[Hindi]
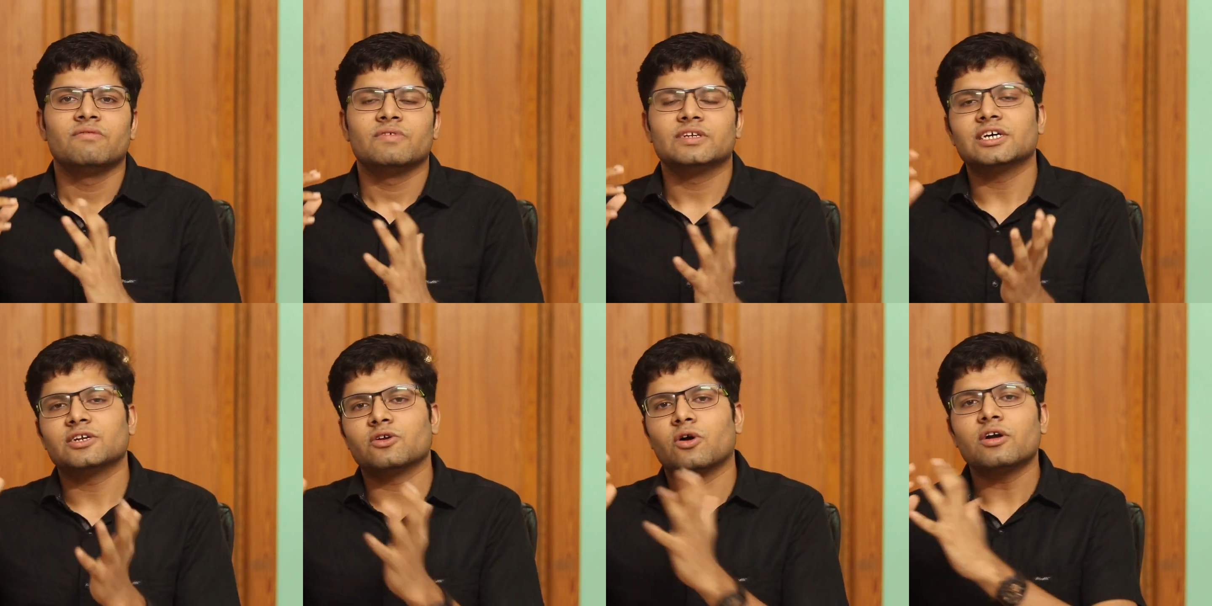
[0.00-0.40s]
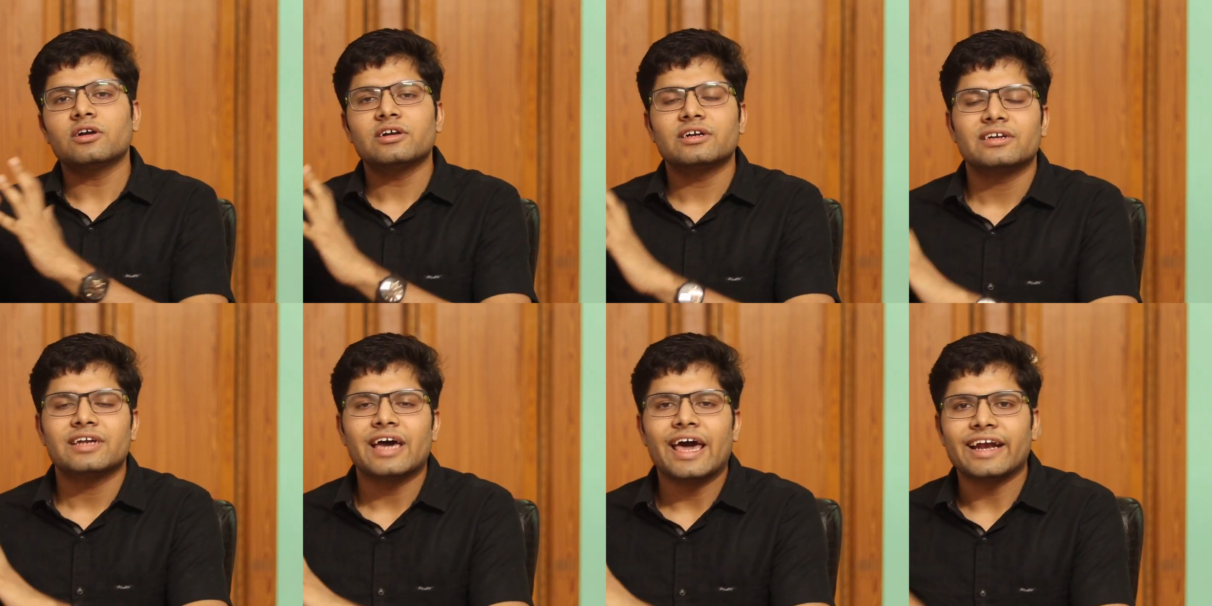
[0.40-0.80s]
which are
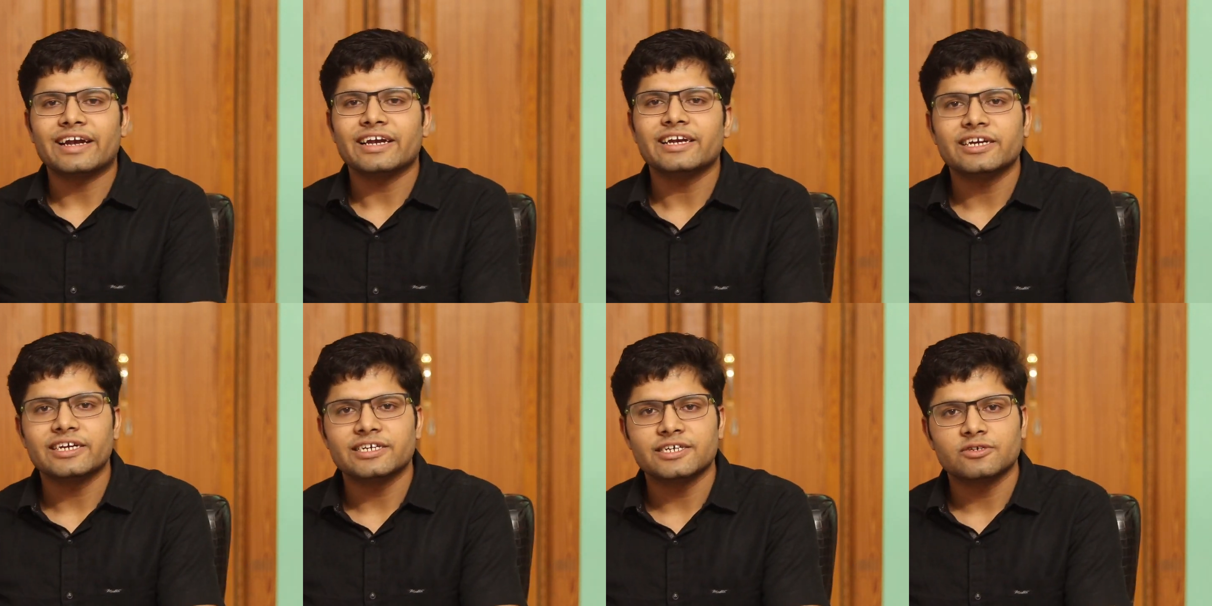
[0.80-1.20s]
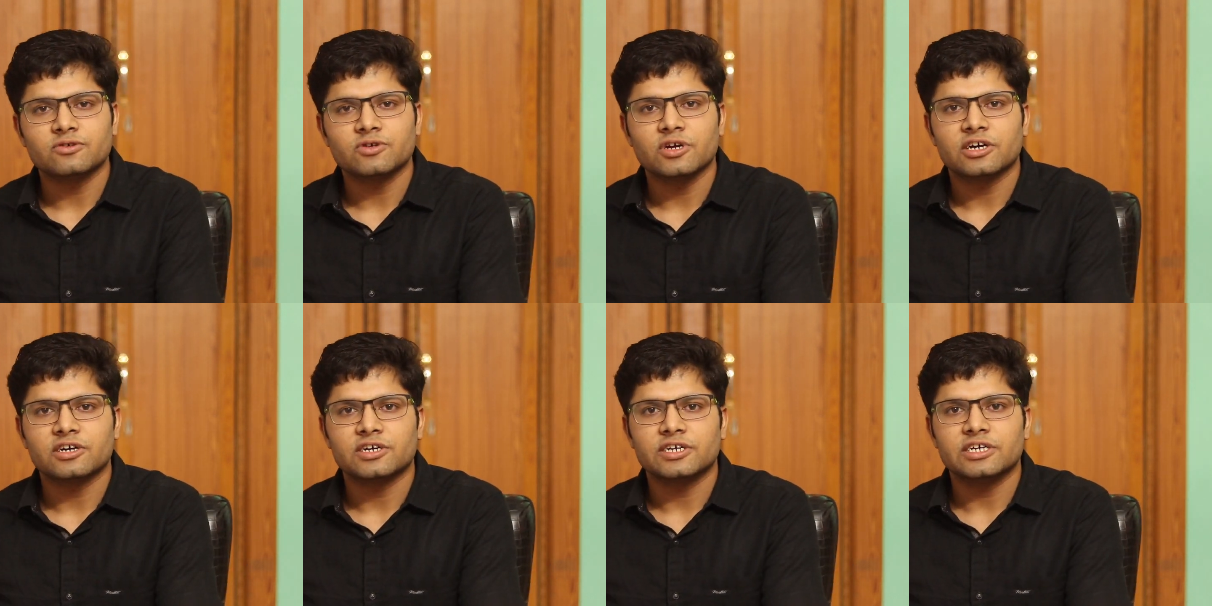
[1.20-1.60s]
not directly related
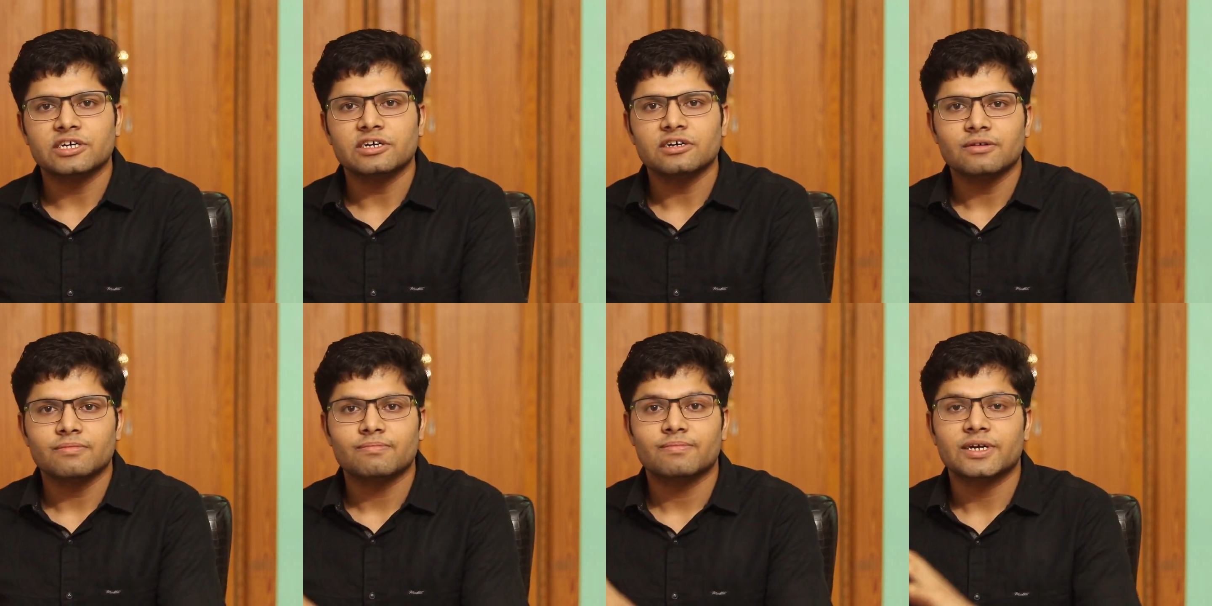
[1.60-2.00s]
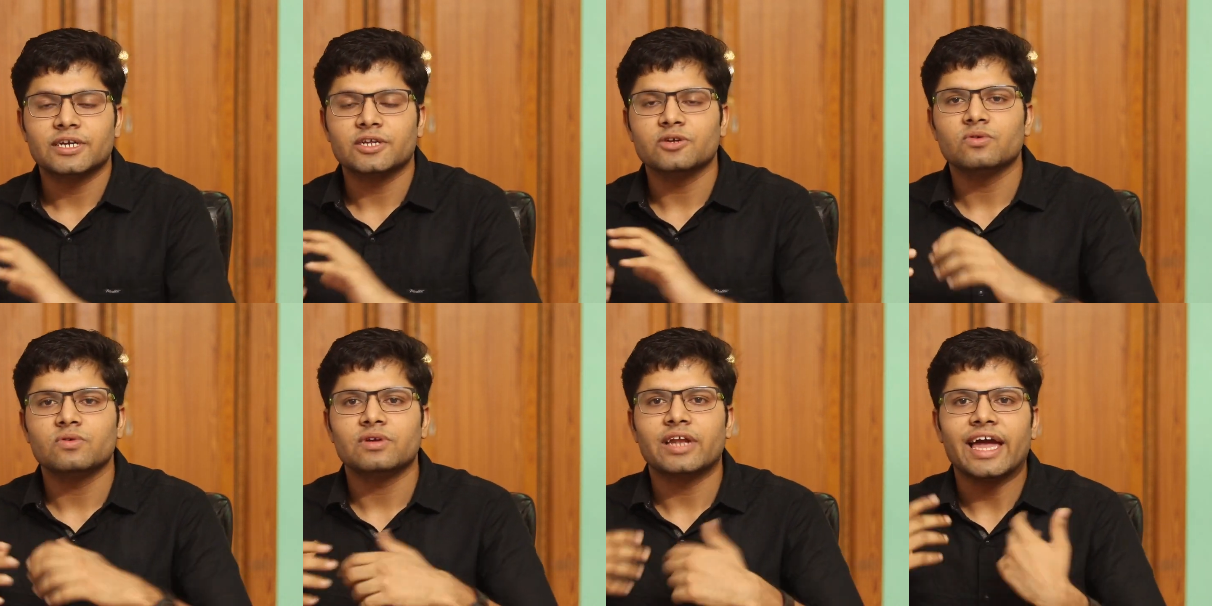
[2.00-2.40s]
to your career
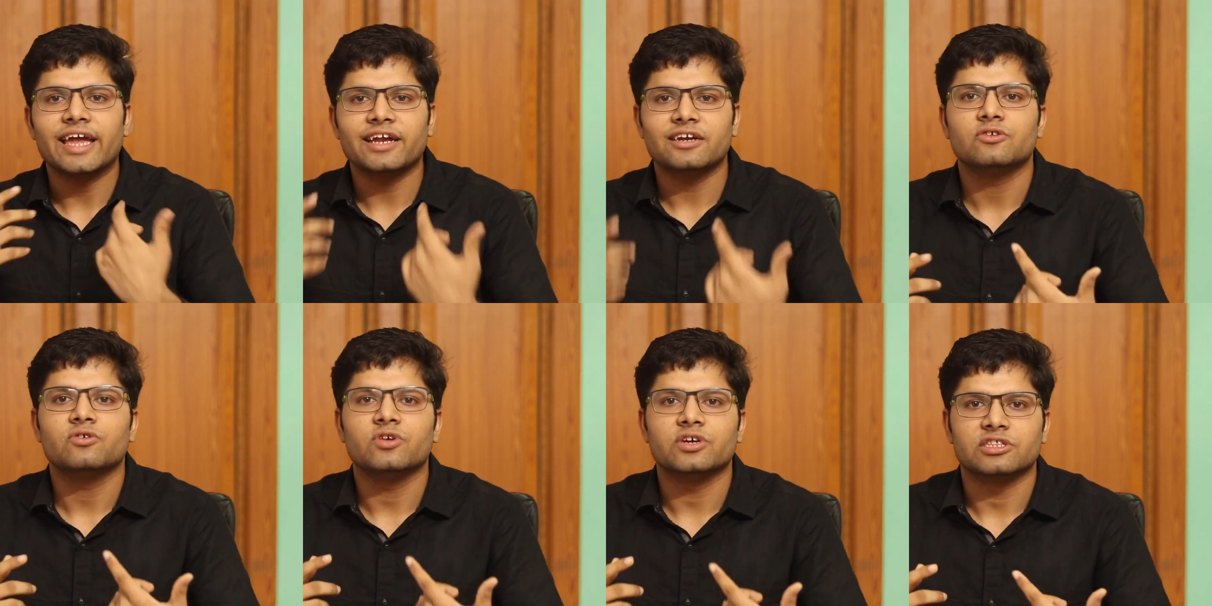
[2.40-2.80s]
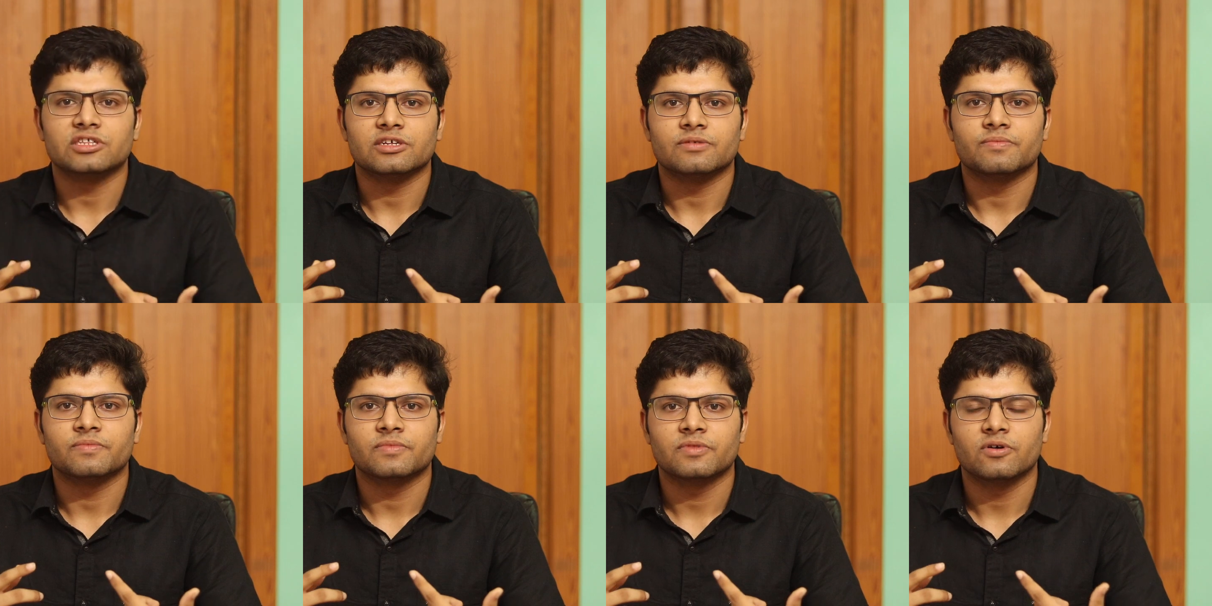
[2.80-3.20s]
but you like doing
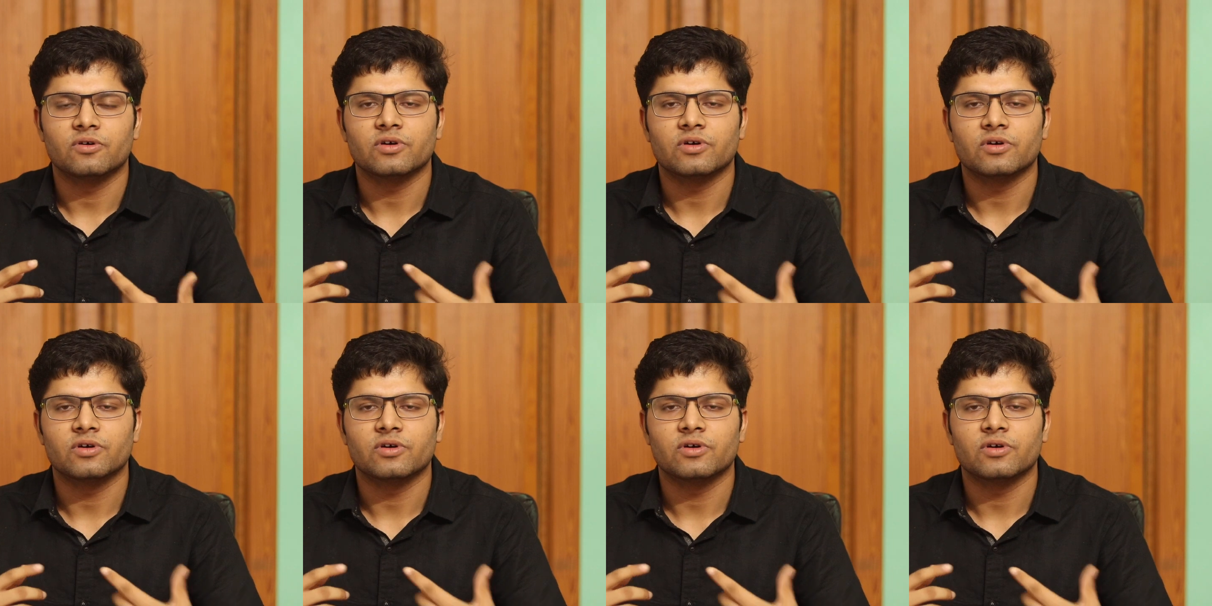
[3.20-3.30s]
them